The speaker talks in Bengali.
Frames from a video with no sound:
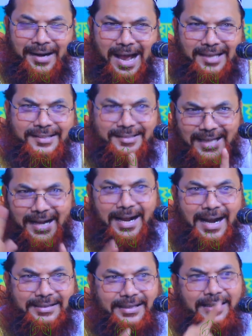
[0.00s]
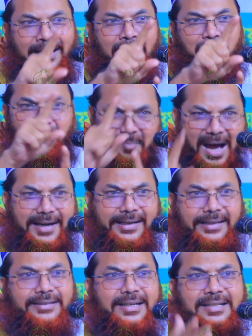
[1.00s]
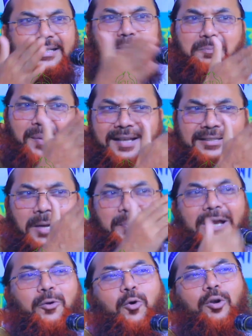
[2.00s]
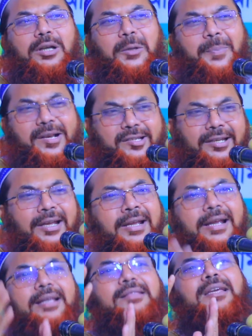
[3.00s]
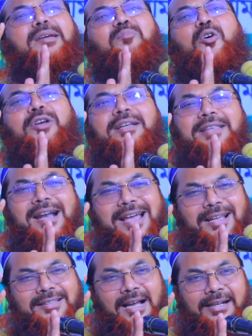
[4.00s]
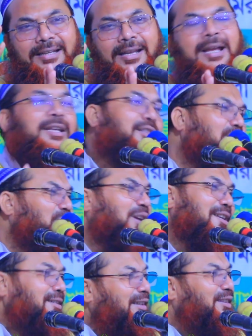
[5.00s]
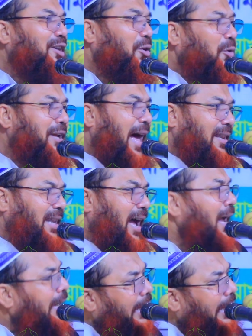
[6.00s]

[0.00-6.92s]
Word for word: রাস্তাঘাটের মার্কেটের সিপা চাপায় গল্লির পাশে এতিম হইয়া দাঁড়ায় থাকে দুনিয়া চিন্তা করি আল্লাহ